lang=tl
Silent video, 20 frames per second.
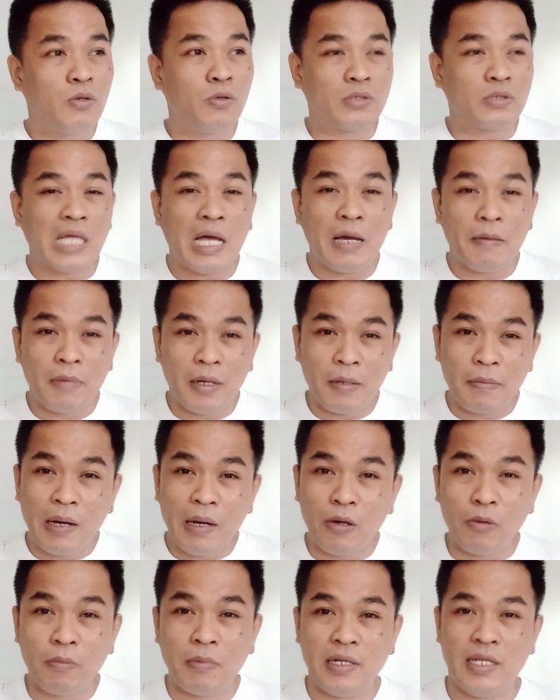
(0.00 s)
kung tama
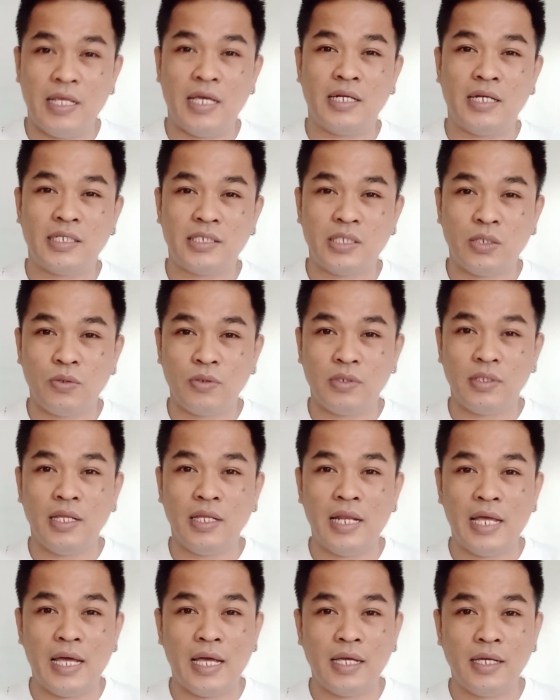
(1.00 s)
ba o mali ang nasagot
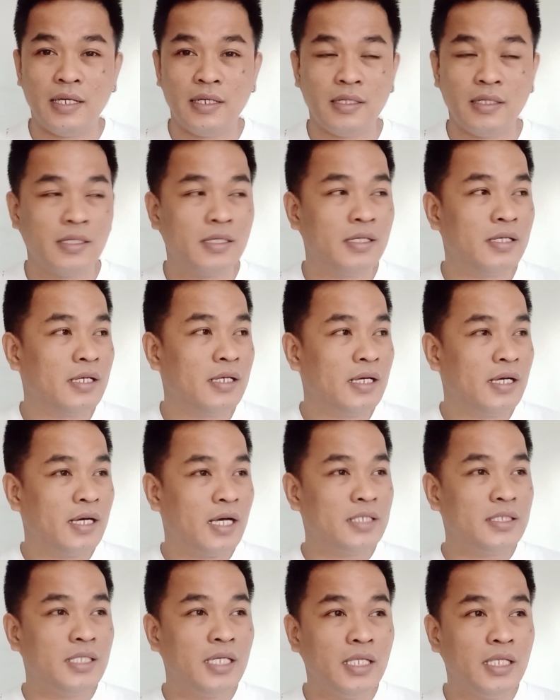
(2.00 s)
nila.
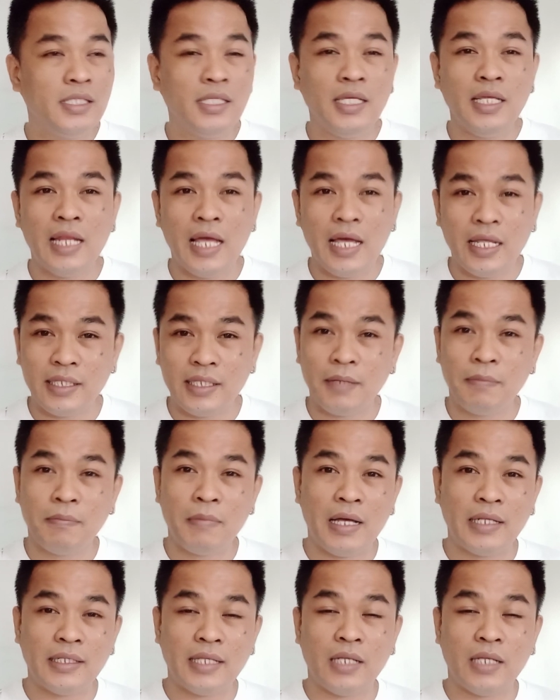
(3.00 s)
Kasi hindi lahat ng
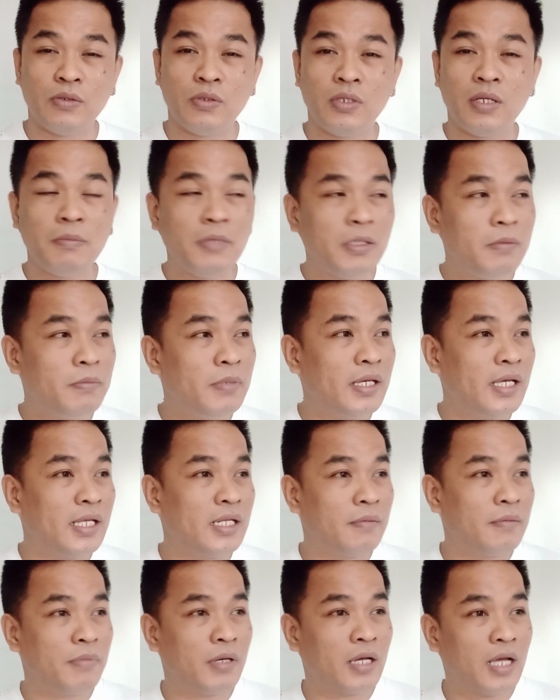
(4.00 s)
bata na
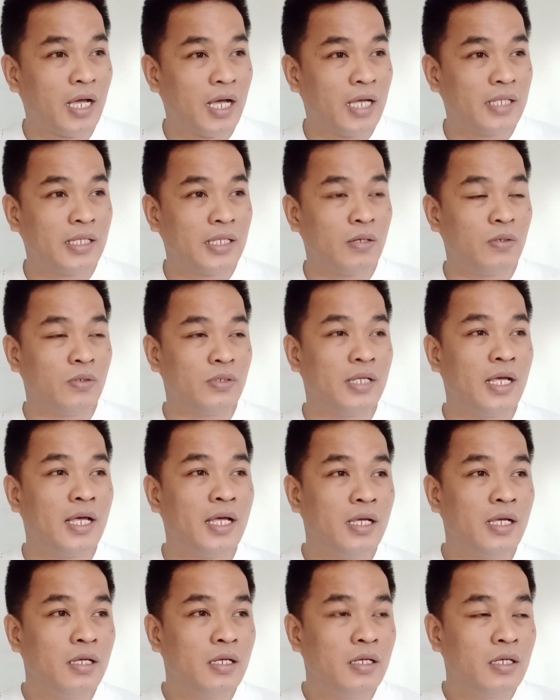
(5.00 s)
nabibigyan ng pagkakataon
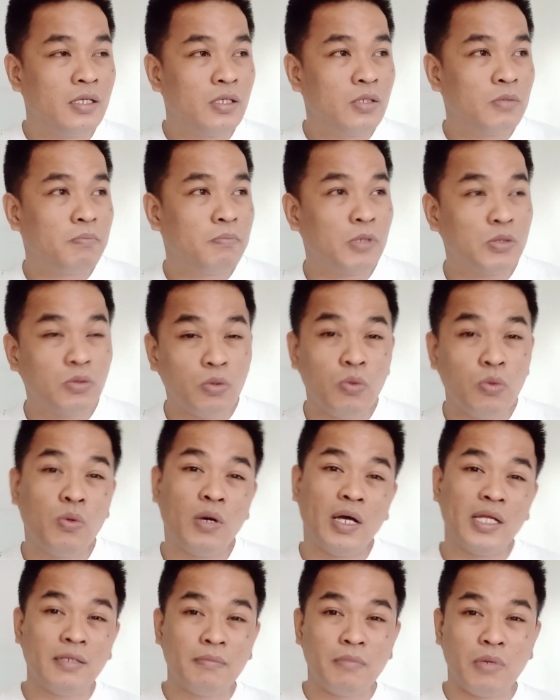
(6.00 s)
na
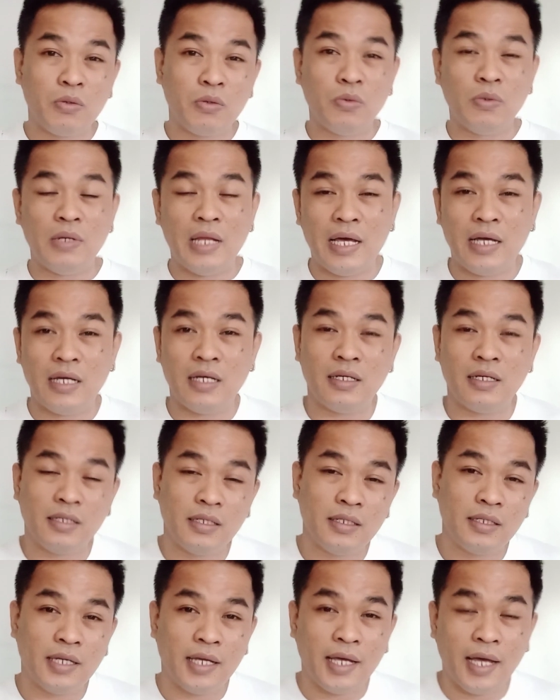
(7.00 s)
matulungan ng magulang,
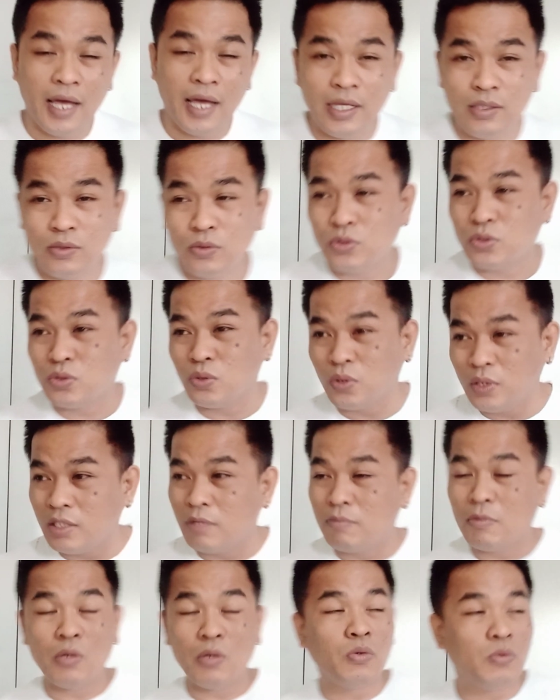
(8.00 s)
ha? kahit
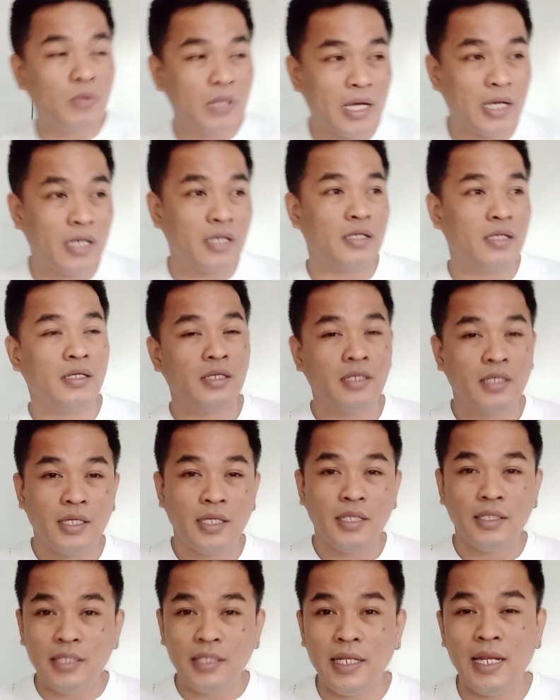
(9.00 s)
gustuhin ng magulang.
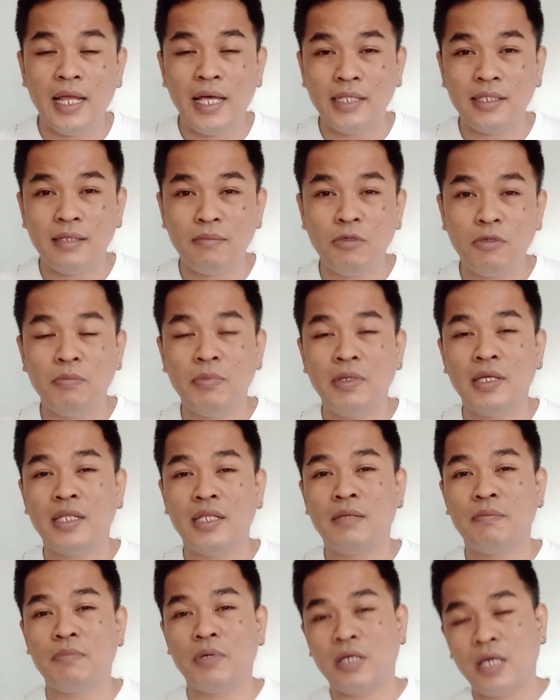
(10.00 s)
Hindi lahat
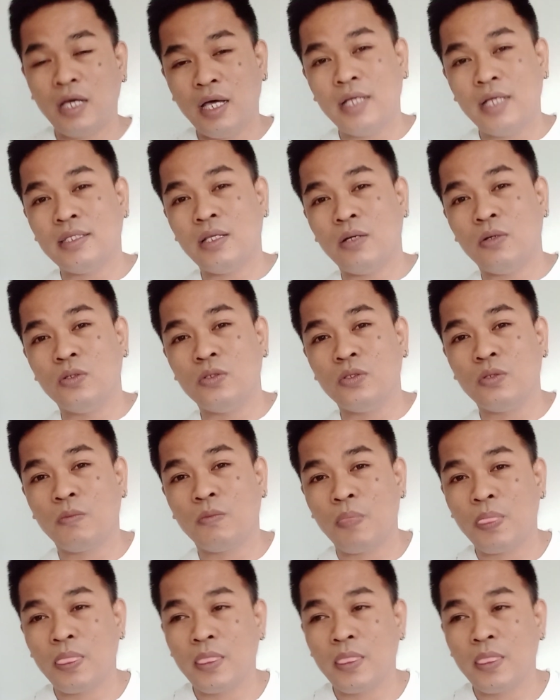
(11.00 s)
nabibigyan ng pagkakataon